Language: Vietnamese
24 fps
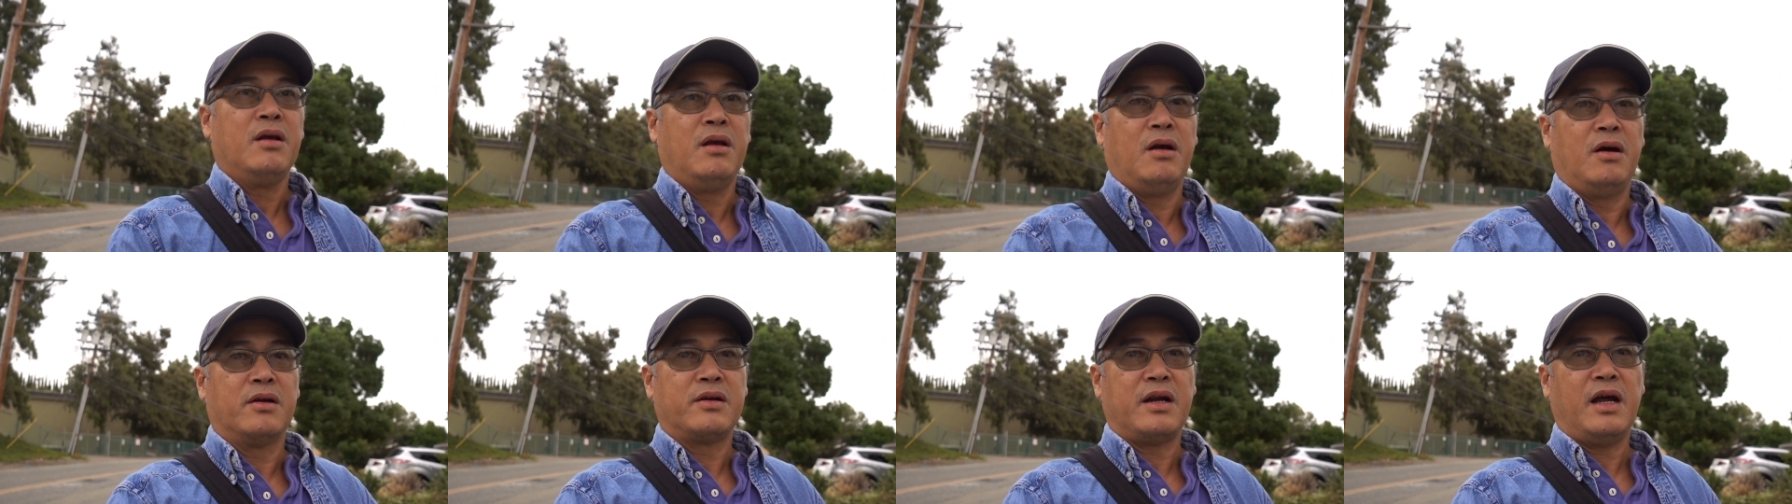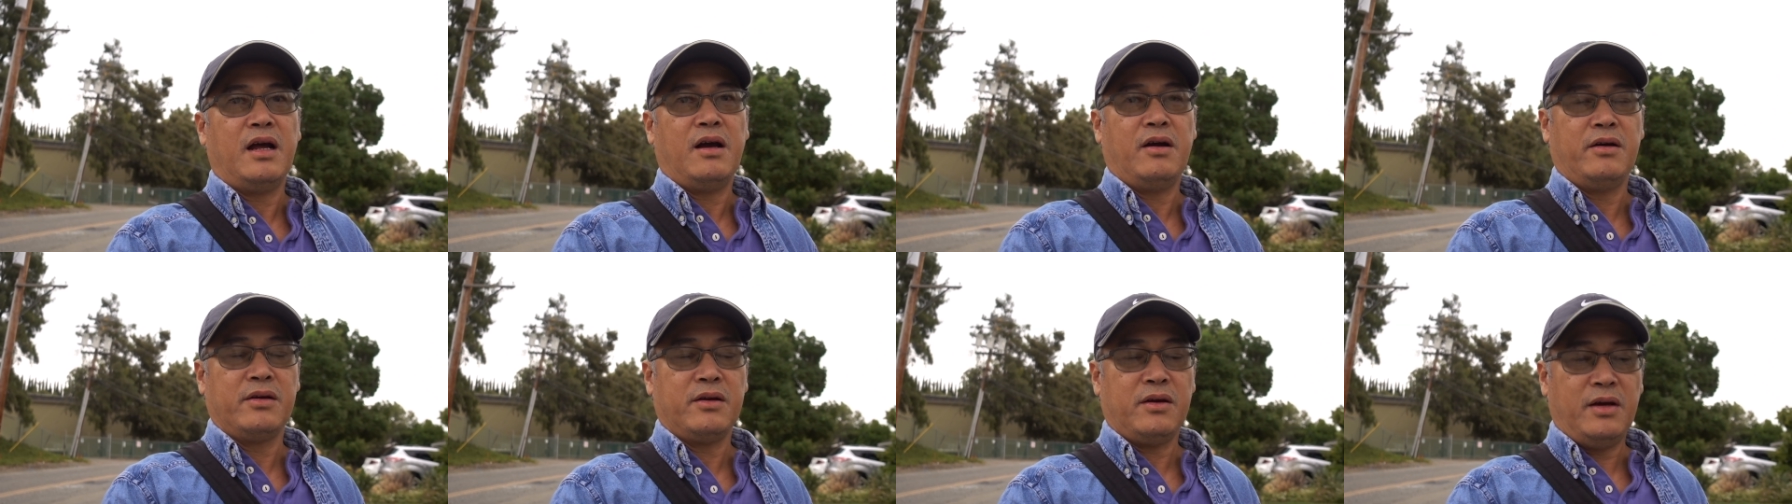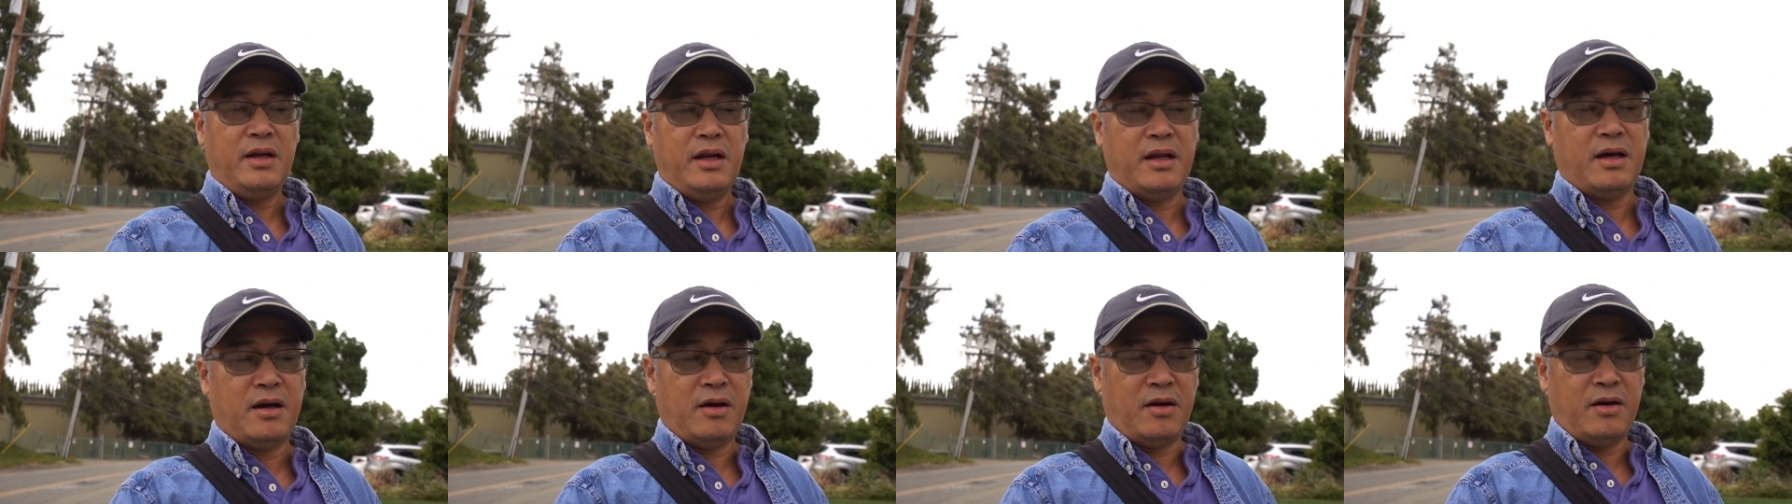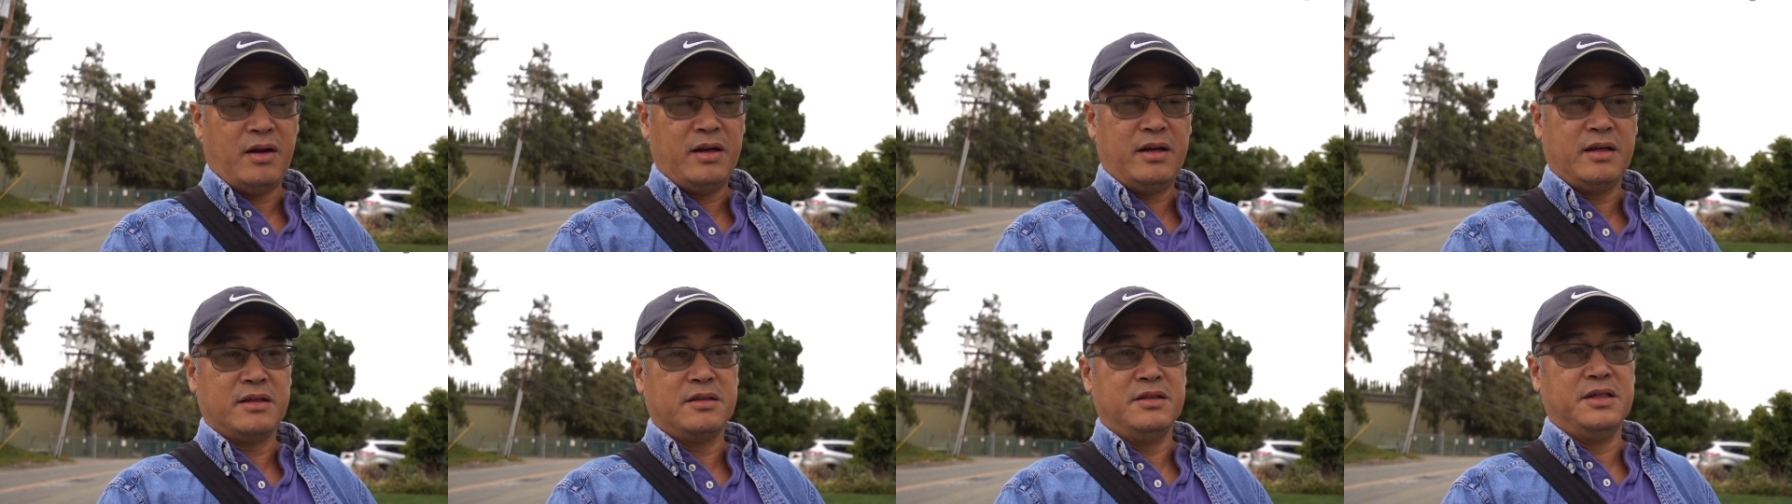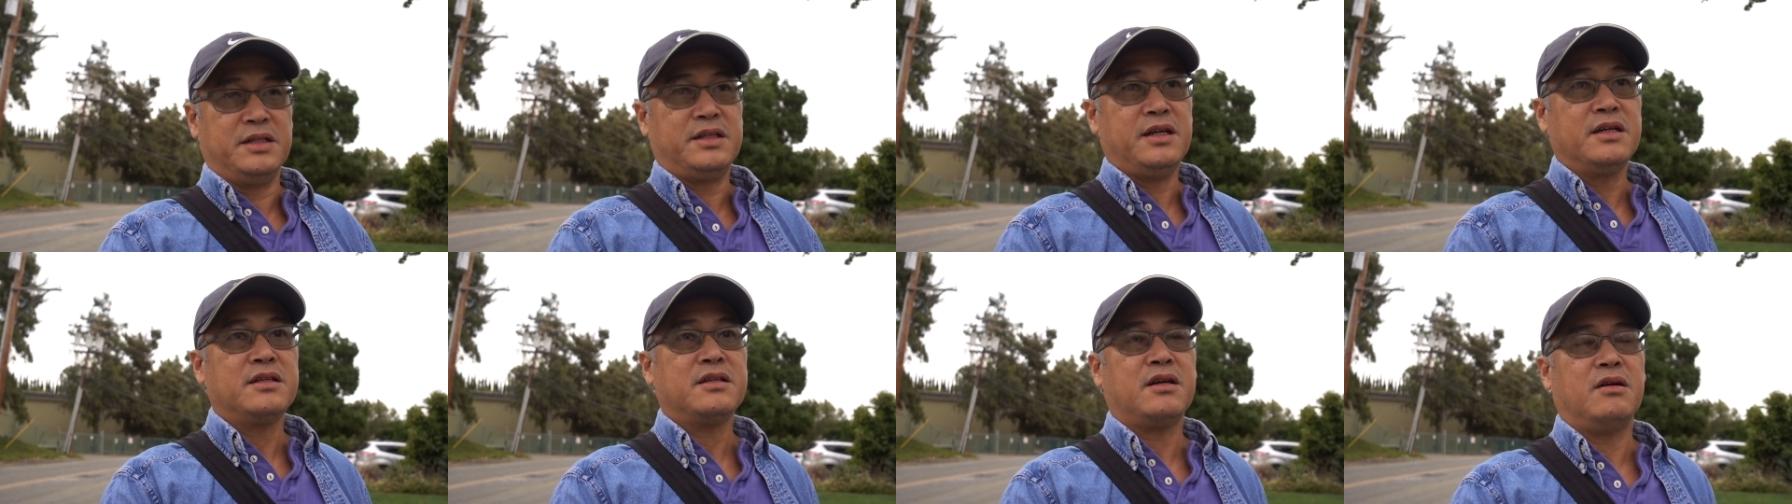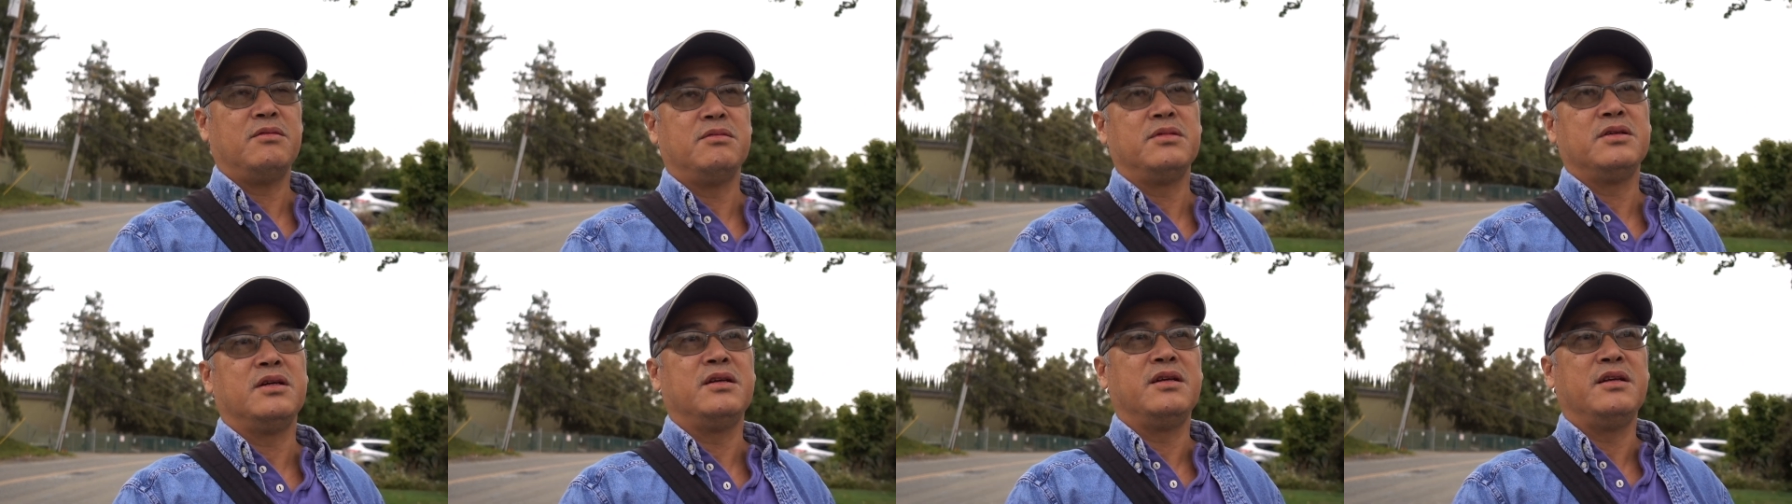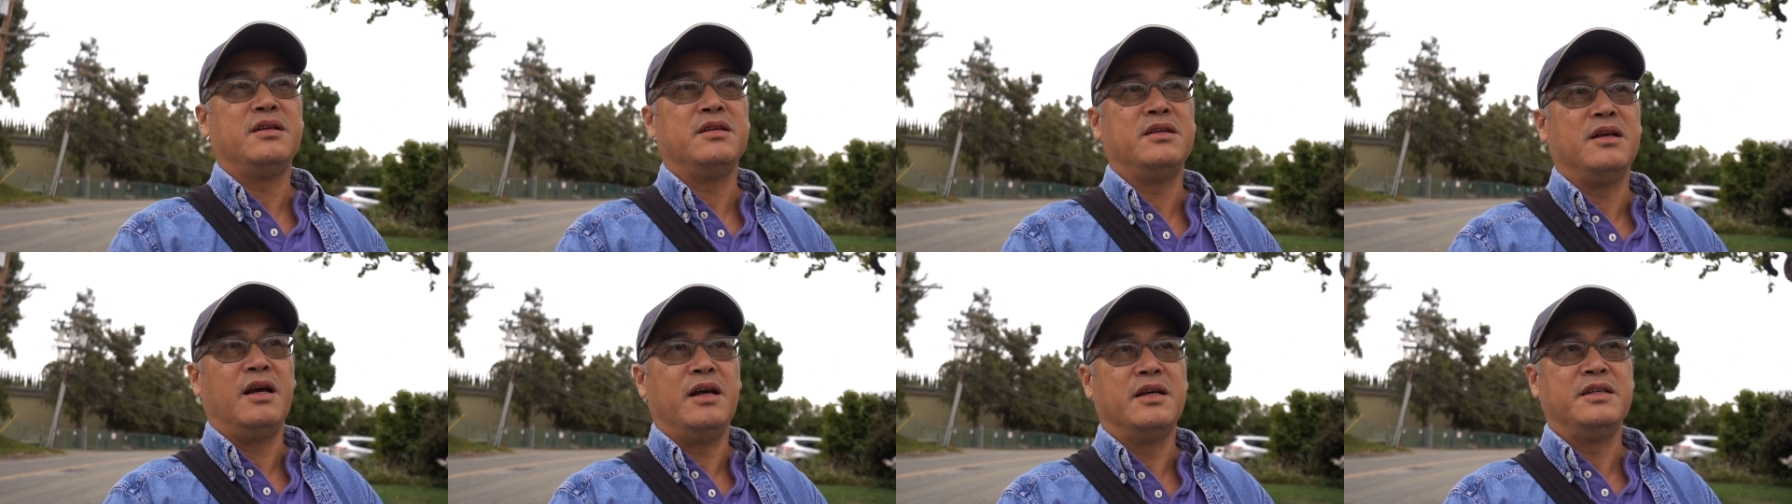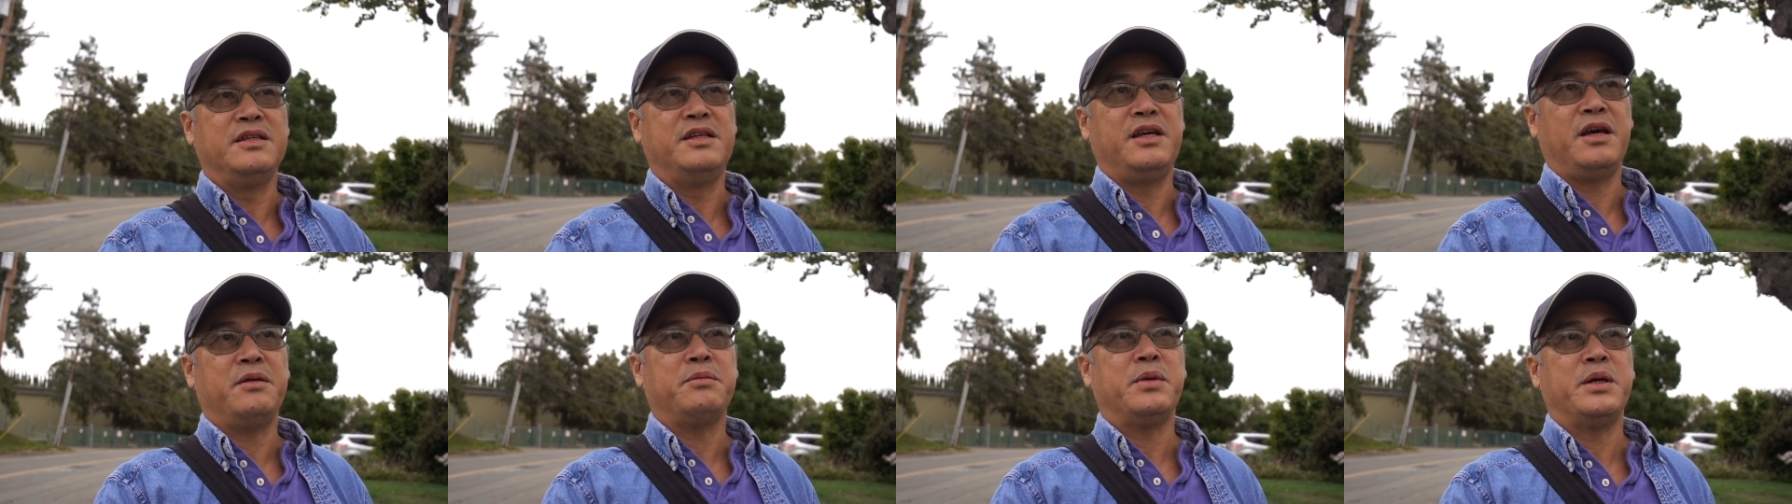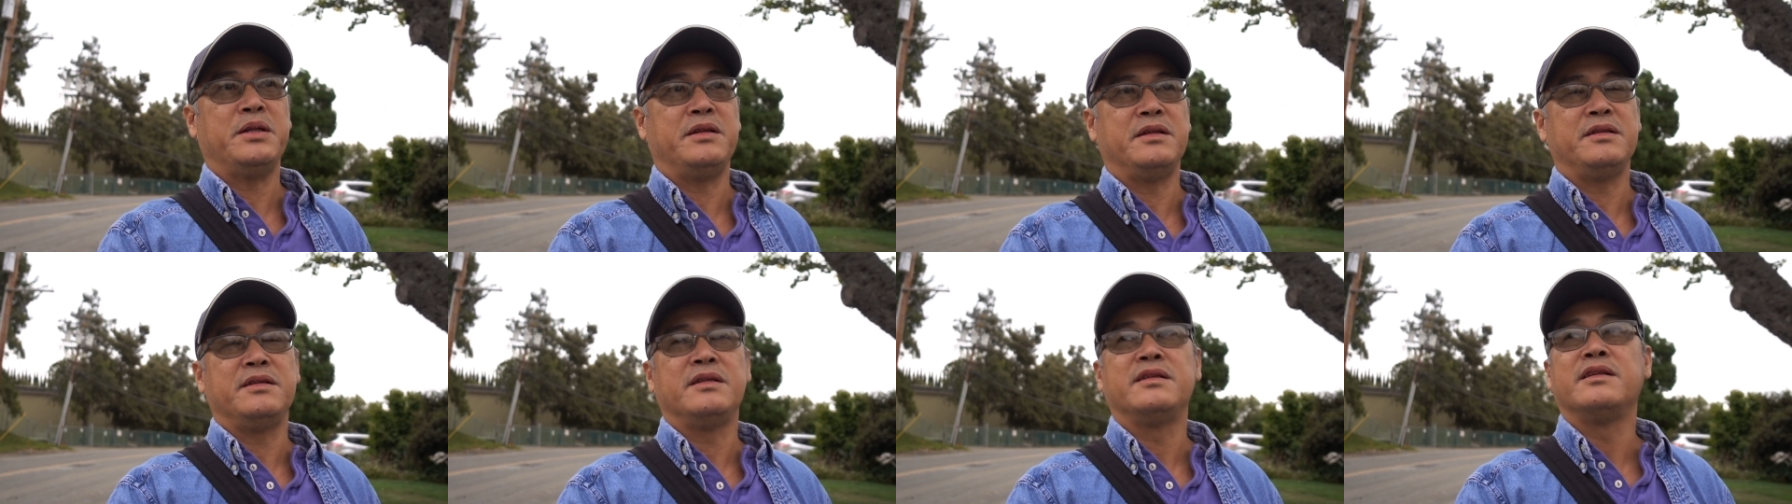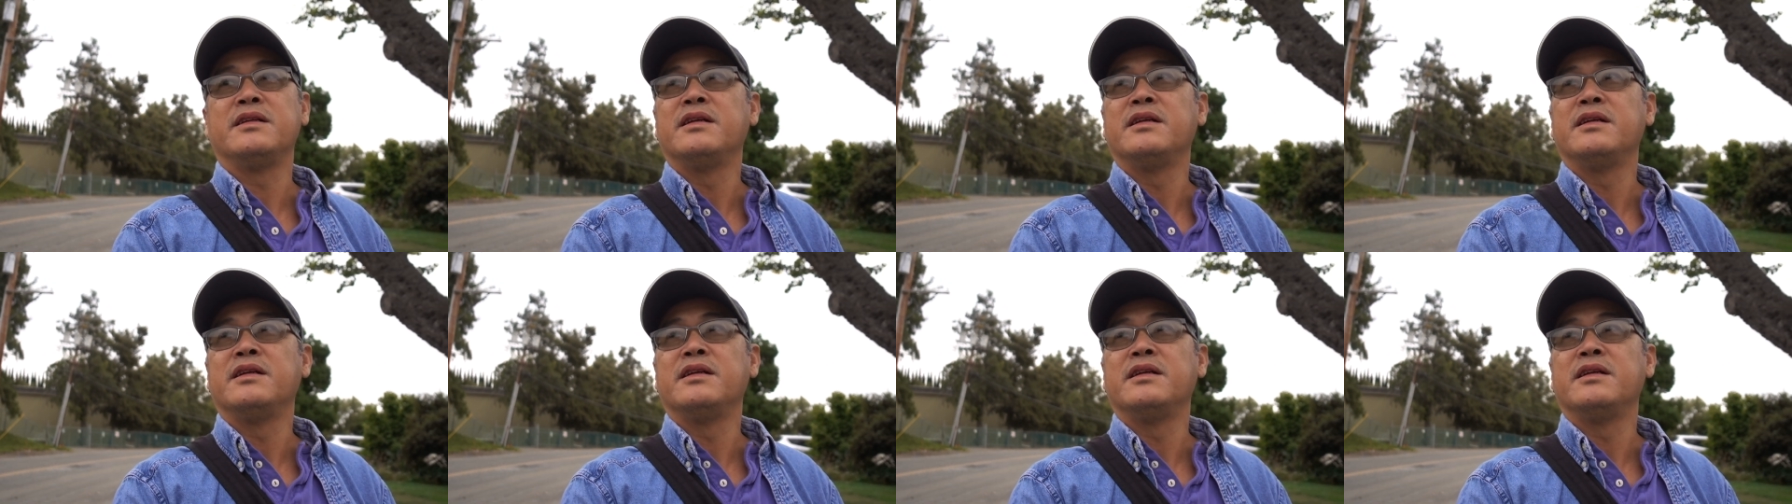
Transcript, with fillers: họ ra họ nói là họ là người tấn công Yemen.